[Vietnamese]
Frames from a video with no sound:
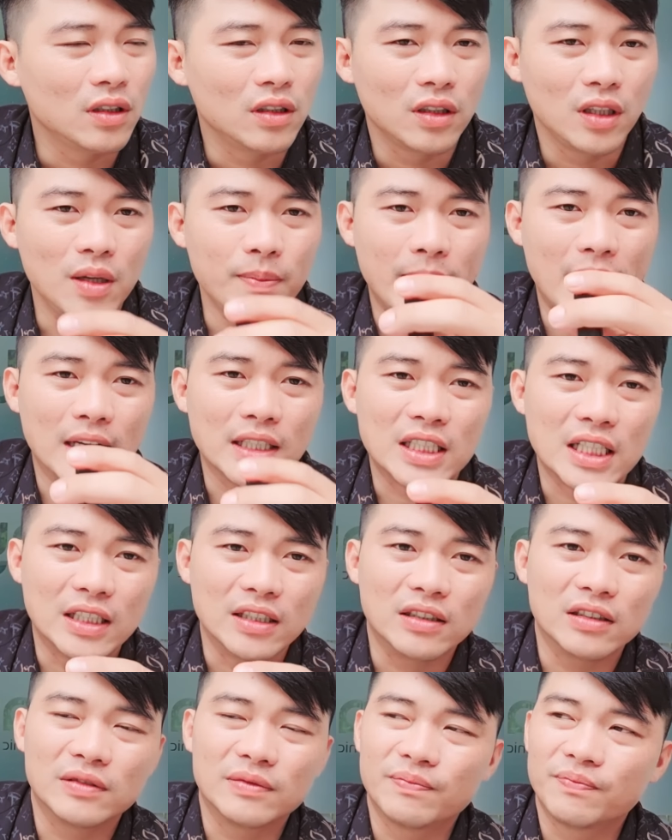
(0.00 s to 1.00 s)
nhưng mà
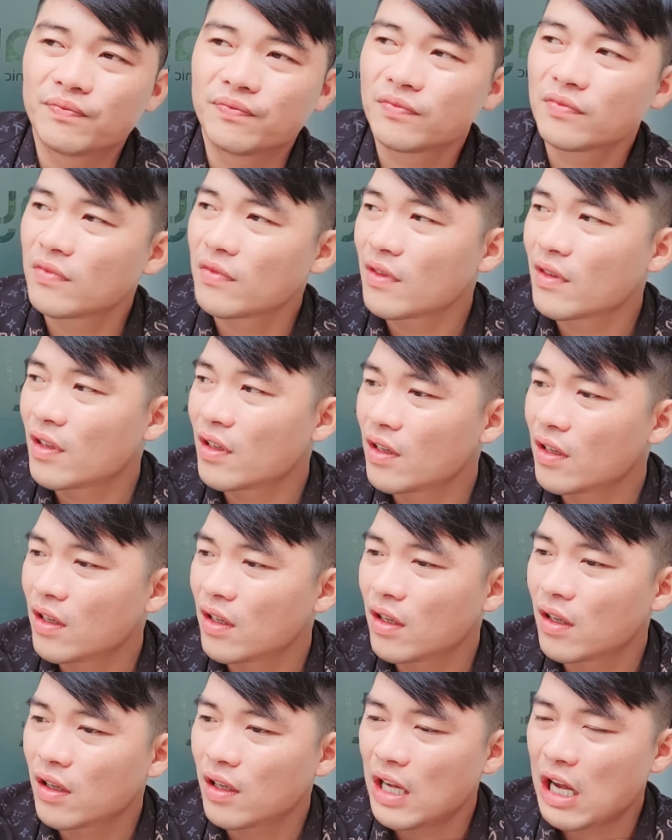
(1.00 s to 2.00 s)
sự
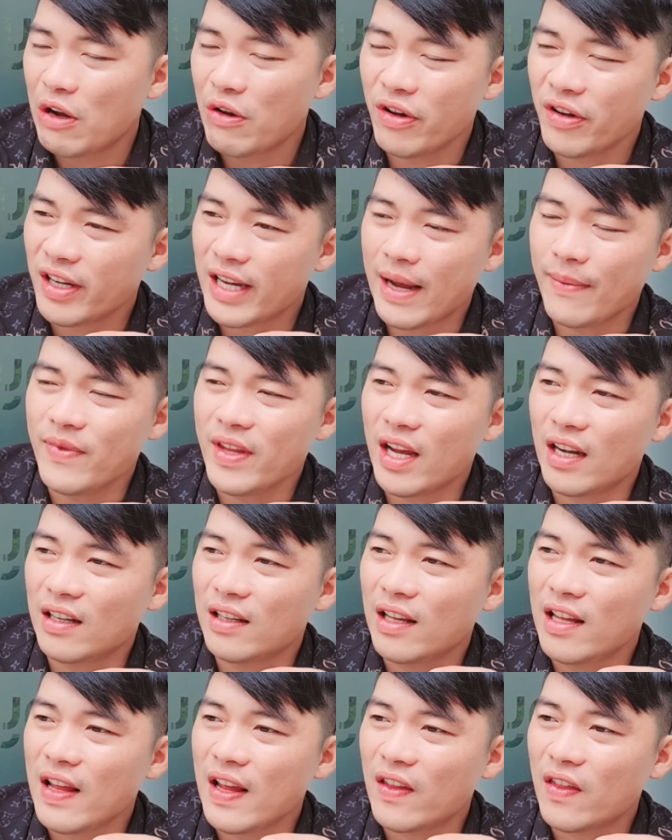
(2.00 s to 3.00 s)
họ nhân cảm nhận như
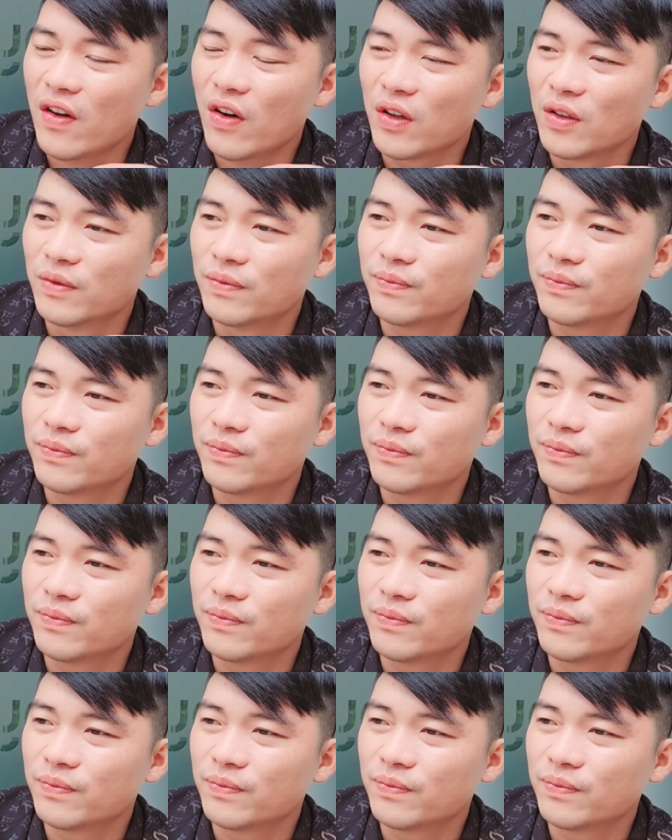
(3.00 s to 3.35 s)
thế này thôi